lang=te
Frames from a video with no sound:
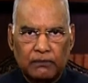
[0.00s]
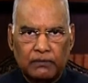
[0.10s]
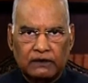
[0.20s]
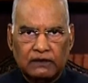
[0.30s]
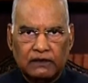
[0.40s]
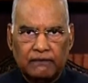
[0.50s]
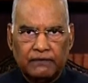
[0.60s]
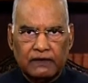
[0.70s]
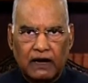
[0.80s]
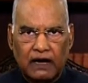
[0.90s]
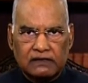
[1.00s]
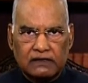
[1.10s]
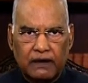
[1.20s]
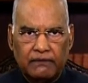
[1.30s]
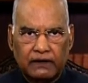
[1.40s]
ఇదే
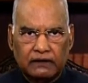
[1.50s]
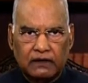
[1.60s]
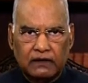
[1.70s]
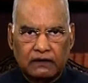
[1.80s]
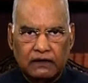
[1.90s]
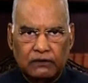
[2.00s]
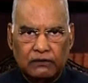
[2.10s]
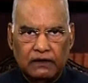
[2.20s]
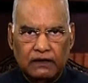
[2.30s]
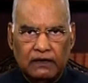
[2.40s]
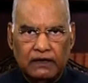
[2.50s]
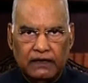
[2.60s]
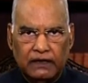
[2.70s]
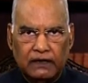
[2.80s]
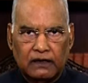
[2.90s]
చారిత్రాత్మకమైన రోజున
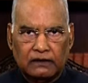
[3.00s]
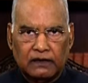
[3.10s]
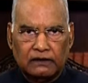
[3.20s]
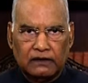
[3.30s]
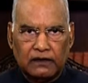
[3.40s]
భారతీయులందరూ